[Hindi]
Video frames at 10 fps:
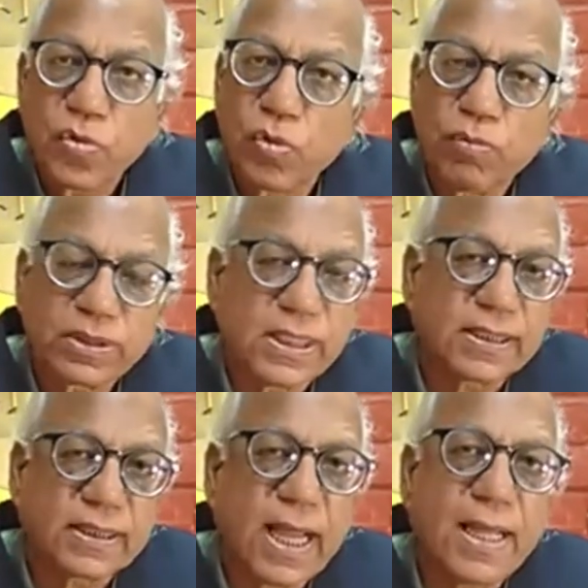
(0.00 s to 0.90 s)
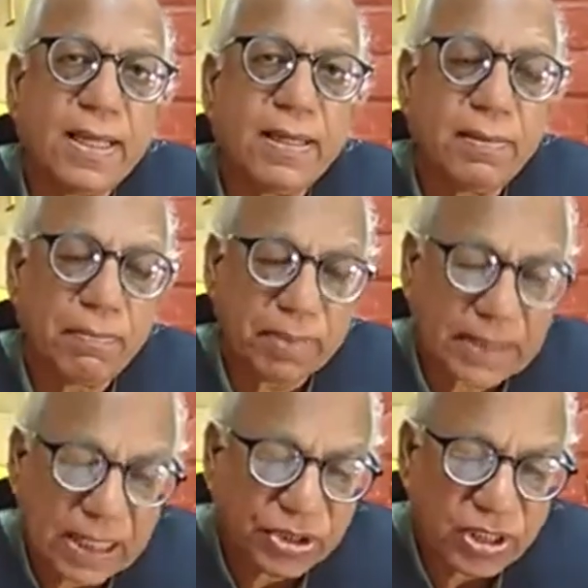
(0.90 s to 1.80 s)
जो विशेषताएं
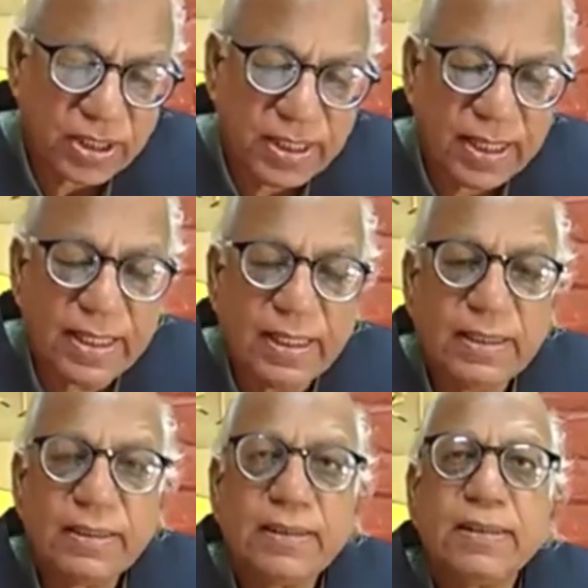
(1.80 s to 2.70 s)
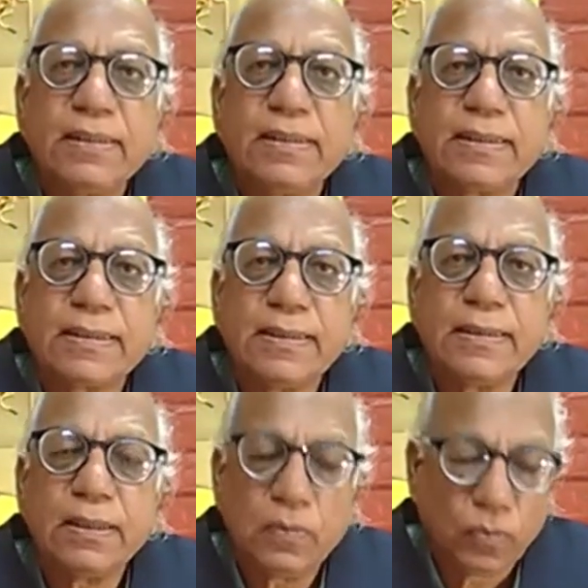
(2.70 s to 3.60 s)
पता चलती हैं
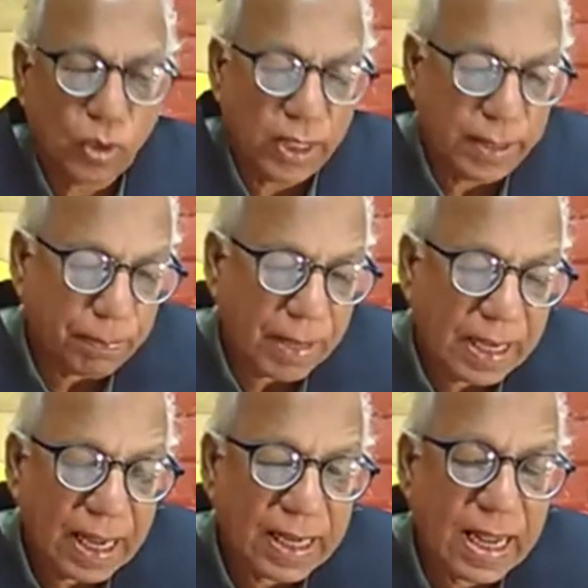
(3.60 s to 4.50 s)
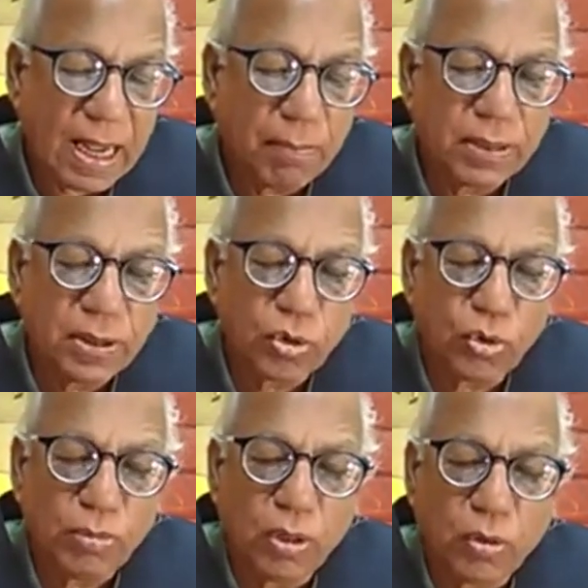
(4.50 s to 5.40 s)
वो है पहला यहां
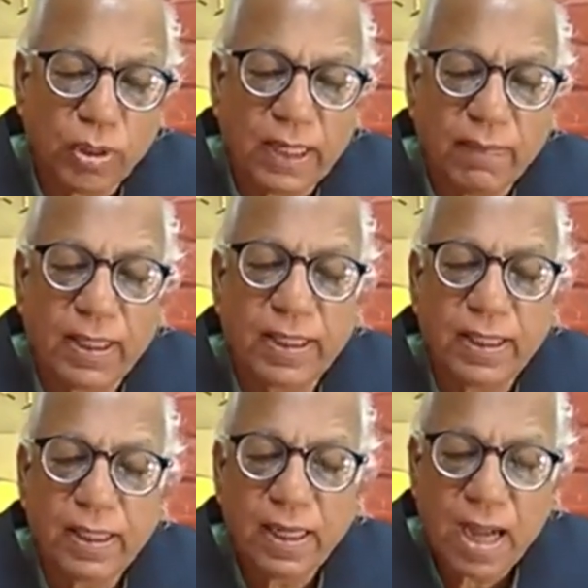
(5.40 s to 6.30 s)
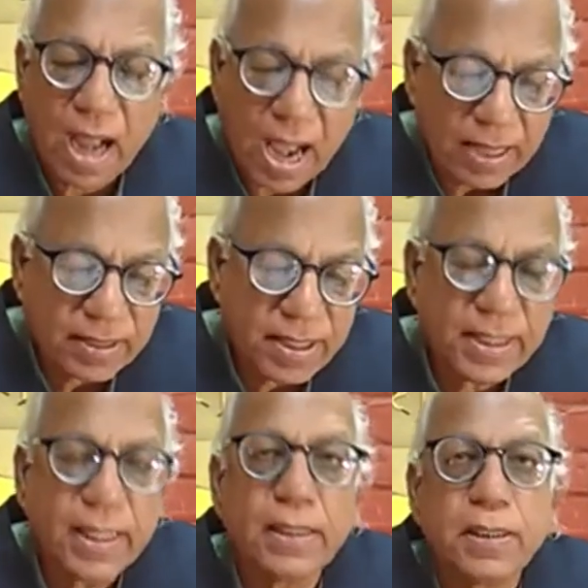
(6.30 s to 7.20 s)
मंदिरों में होने वाली आरती
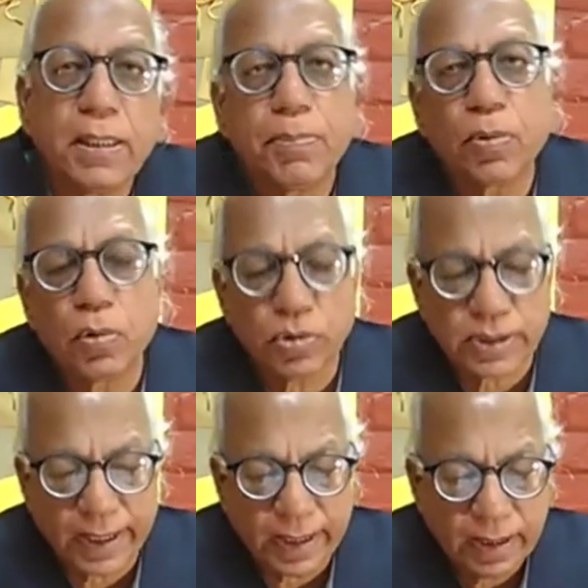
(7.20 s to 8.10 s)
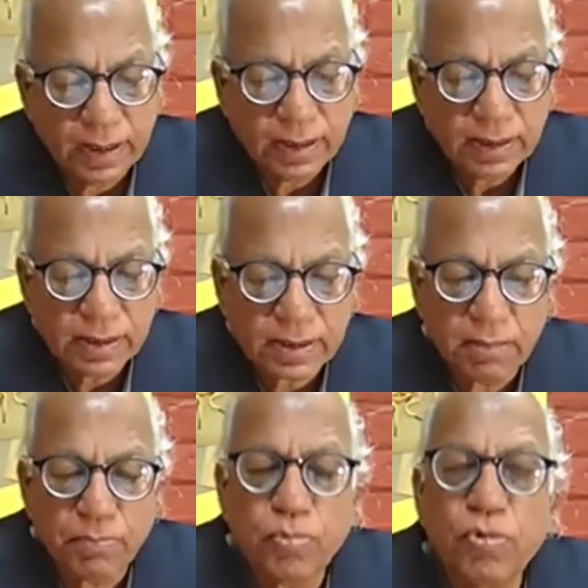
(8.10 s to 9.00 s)
के दीपकों से
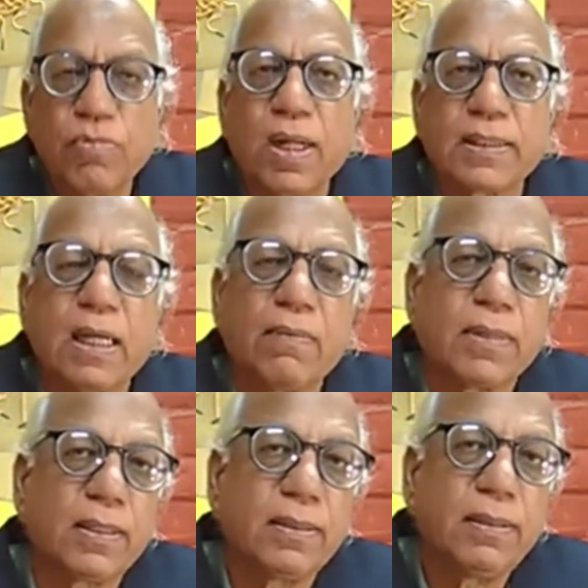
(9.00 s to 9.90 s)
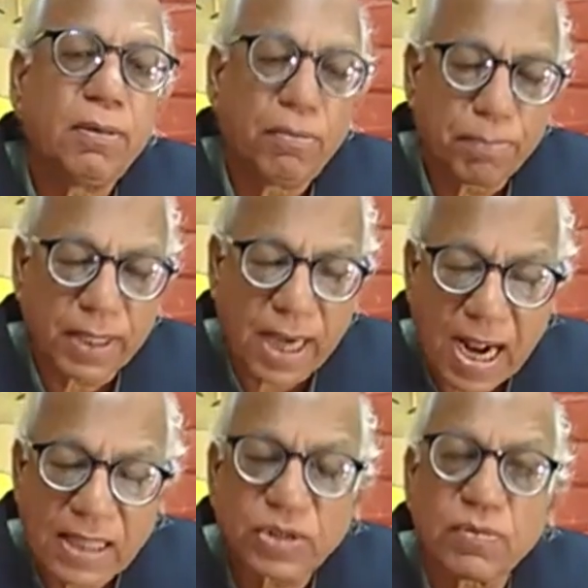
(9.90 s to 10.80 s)
संपूर्ण वातावरण
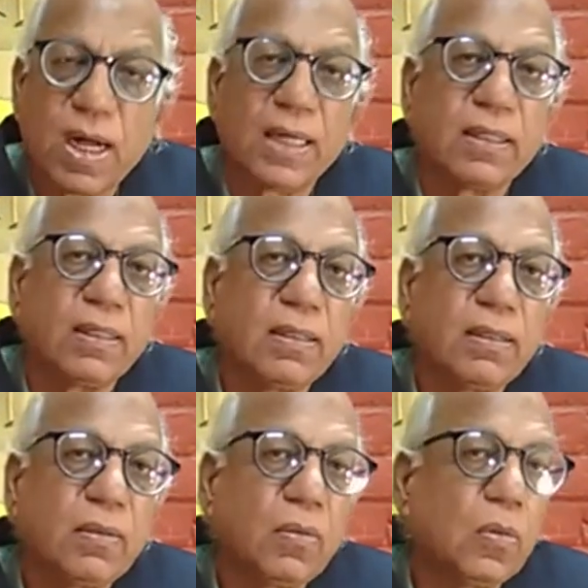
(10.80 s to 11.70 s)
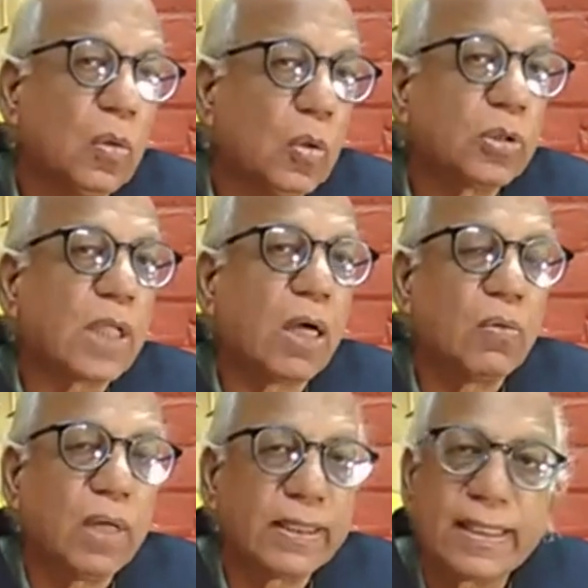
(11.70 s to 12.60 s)
प्रकाशवान होता
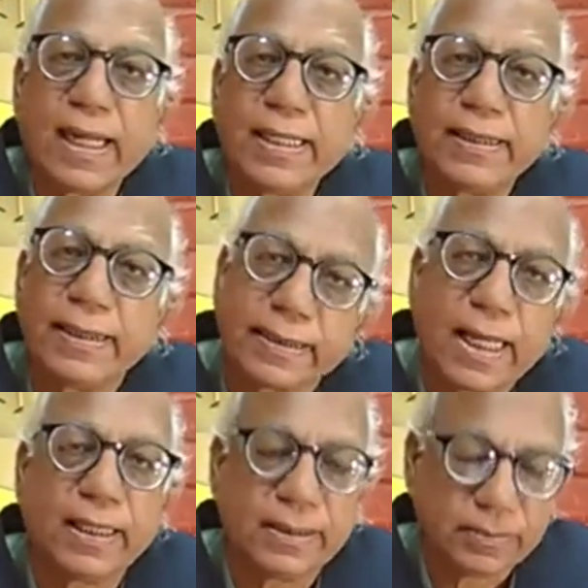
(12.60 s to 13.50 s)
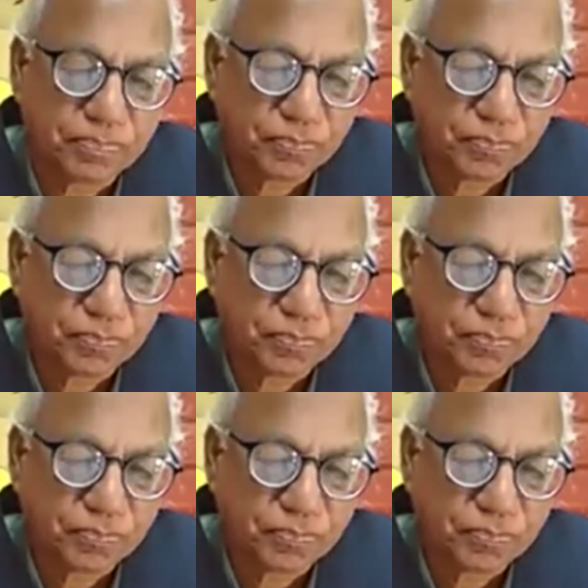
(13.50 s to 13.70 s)
हुआ दिखाई देता है